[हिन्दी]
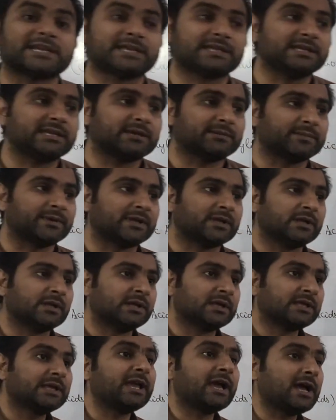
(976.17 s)
चाहिए हमें
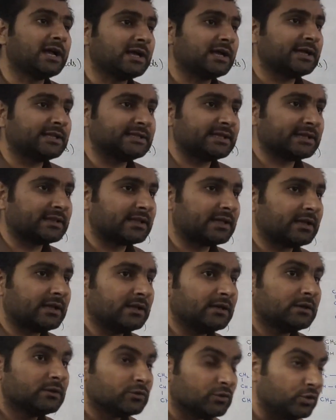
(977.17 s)
क्या कहा जाता है
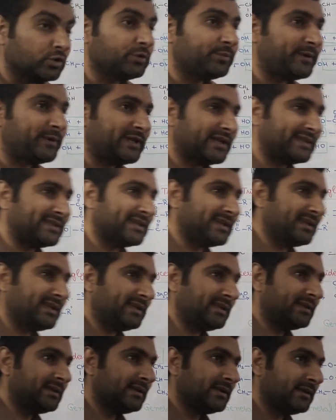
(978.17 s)
दूध पिया जाए
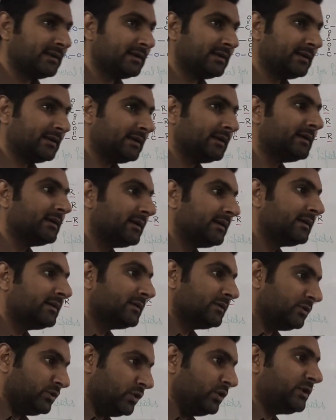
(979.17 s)

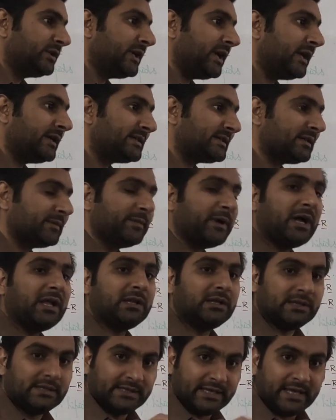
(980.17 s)
दूध का
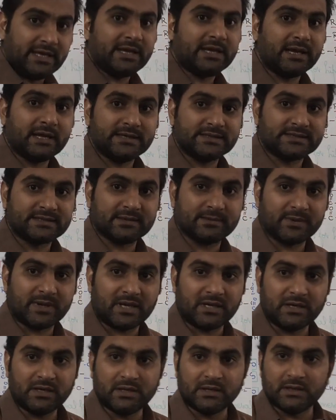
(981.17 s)
इस्तेमाल दही का
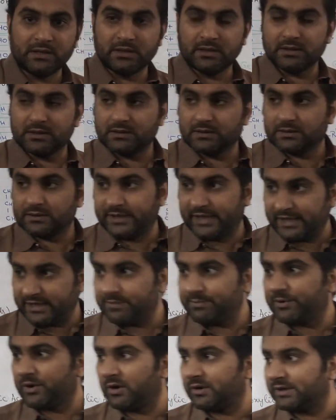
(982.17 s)
इस्तेमाल
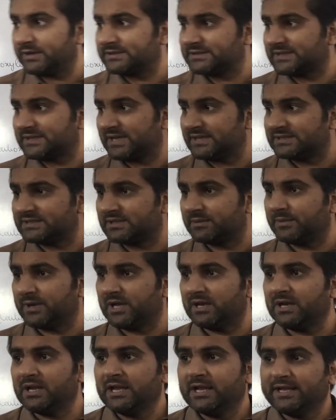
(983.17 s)
डेयरी प्रोडक्ट्स का
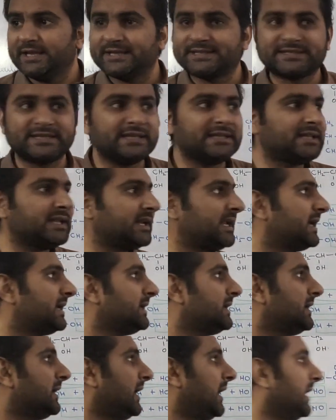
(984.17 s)
इस्तेमाल इसी तरह
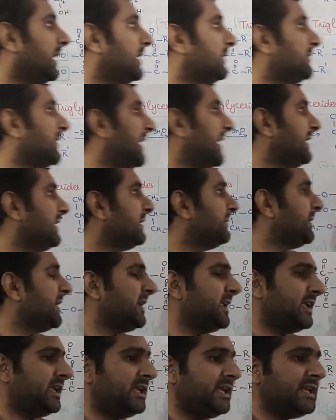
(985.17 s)
अगर
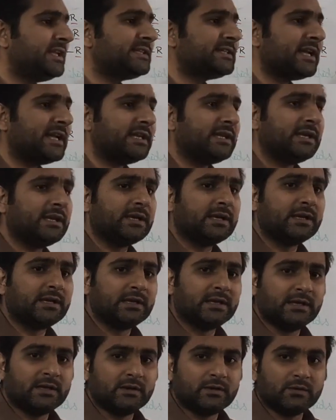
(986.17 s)
वाइटामिन ई e चाहिए
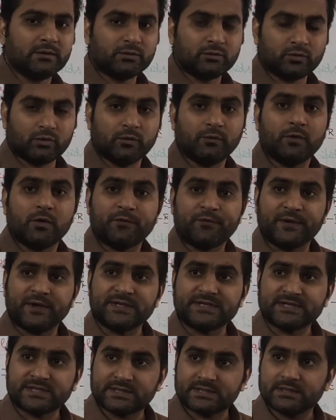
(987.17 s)
तो वो
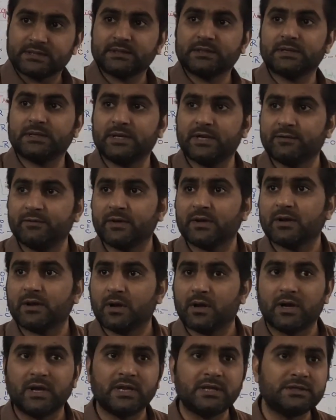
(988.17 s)
फिश लीवर
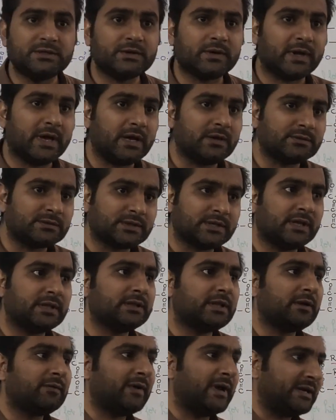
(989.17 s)
ऑयल जो है उसके
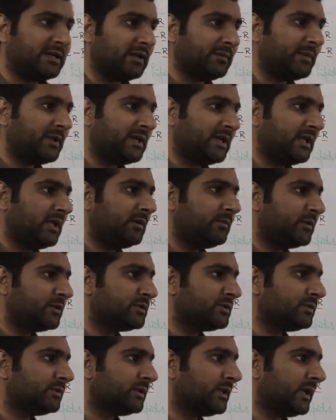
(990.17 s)
अंदर वाइटामिन ई e
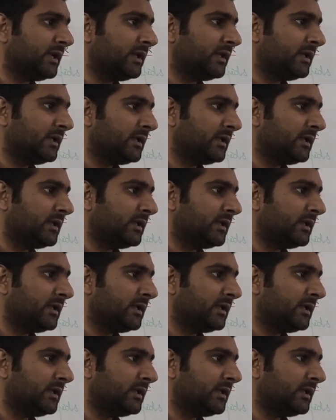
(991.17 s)
मौजूद है